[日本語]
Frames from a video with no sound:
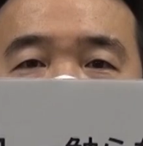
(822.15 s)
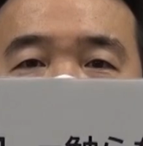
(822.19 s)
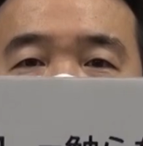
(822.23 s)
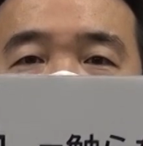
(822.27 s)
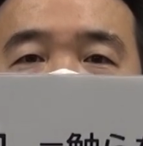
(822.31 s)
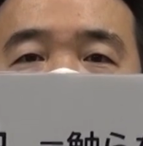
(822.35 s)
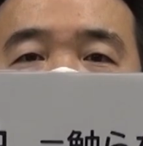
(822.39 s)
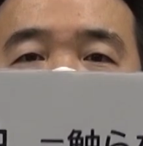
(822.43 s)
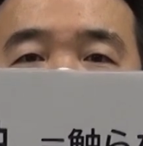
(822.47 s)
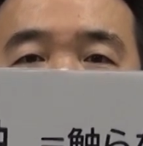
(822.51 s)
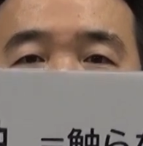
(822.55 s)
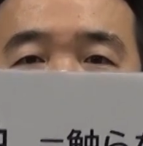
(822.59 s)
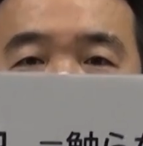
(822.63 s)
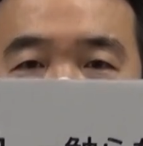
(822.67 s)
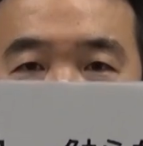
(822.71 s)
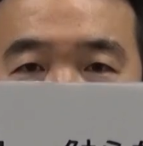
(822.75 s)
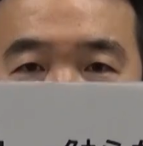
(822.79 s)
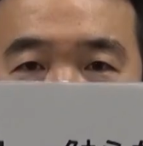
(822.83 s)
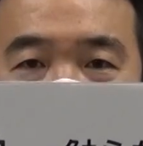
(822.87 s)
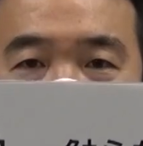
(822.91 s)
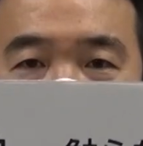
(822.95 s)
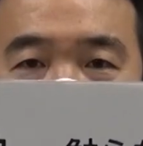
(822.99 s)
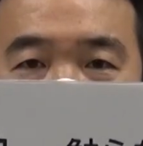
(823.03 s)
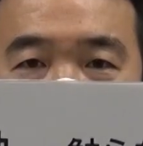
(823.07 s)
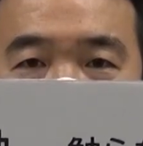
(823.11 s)
実践しま
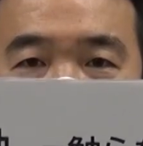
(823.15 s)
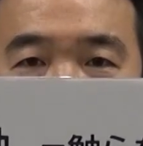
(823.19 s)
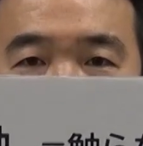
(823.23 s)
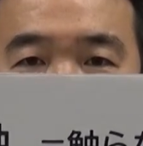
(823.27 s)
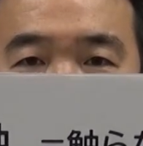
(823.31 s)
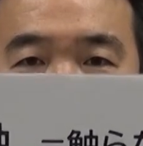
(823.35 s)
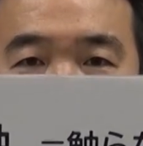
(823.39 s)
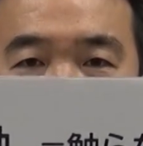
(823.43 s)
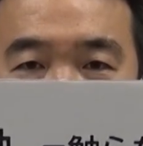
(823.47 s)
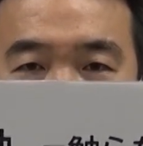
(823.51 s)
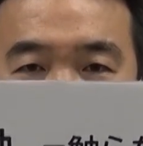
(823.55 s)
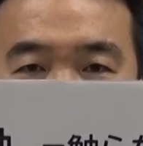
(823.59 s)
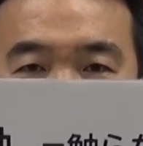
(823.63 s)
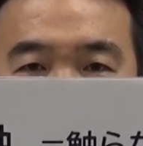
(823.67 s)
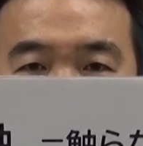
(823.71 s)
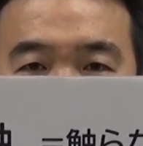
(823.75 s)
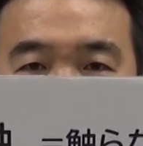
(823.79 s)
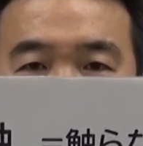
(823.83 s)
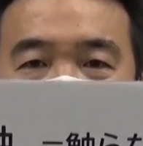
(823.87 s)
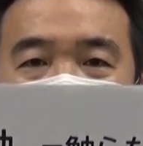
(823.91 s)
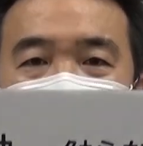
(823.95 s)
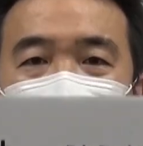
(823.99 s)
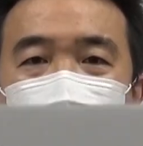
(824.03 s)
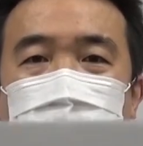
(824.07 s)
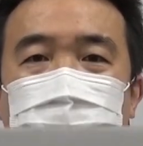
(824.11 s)
しょう
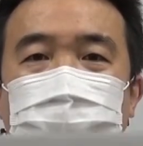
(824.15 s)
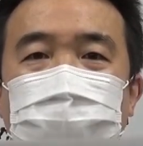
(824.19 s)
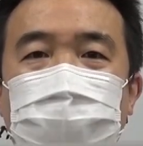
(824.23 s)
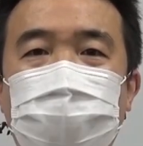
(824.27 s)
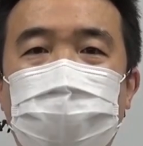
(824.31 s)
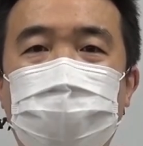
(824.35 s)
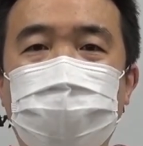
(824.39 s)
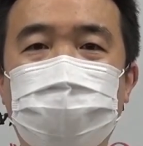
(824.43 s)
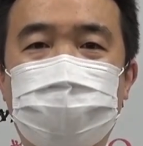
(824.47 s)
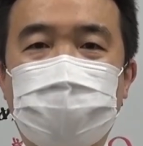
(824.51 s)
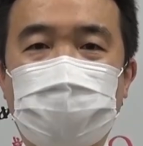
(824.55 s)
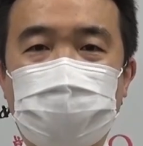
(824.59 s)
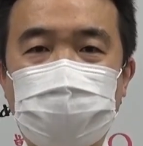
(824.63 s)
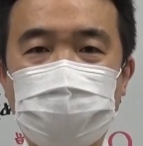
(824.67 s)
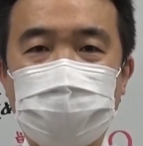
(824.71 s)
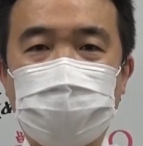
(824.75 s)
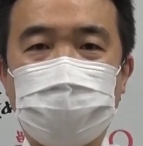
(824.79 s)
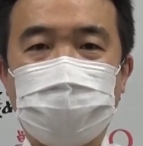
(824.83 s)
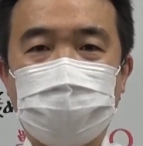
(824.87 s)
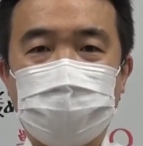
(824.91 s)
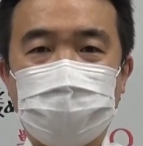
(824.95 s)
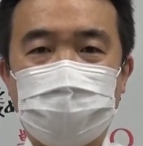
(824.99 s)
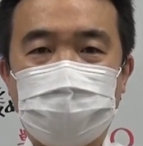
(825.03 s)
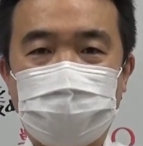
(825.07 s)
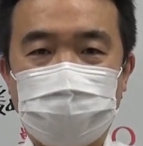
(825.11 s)
このことをぜ
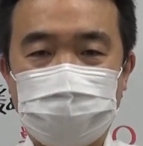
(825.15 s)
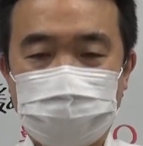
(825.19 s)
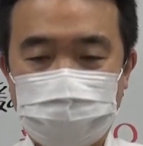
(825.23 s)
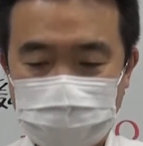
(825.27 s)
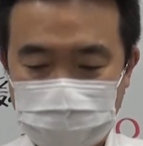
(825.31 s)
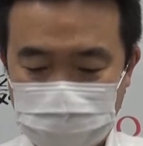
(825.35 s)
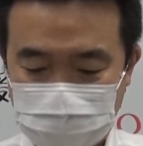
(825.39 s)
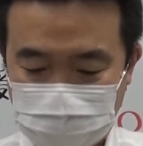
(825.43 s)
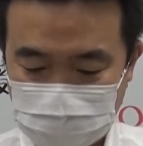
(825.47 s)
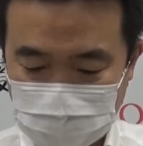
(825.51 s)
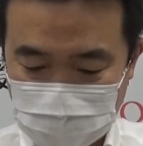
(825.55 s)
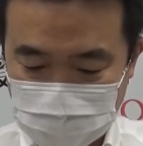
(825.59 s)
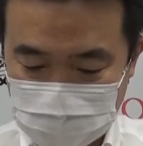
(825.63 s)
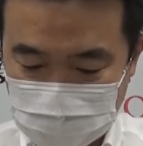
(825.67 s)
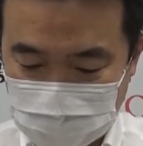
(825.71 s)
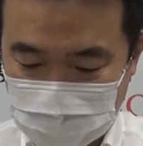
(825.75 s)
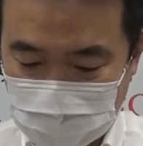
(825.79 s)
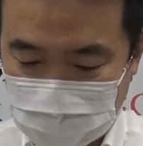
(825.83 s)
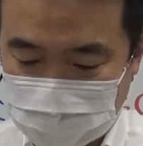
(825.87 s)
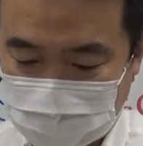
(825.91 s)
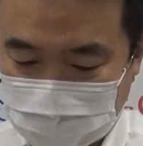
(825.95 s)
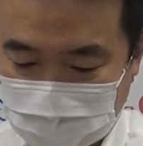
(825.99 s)
ひ実践してい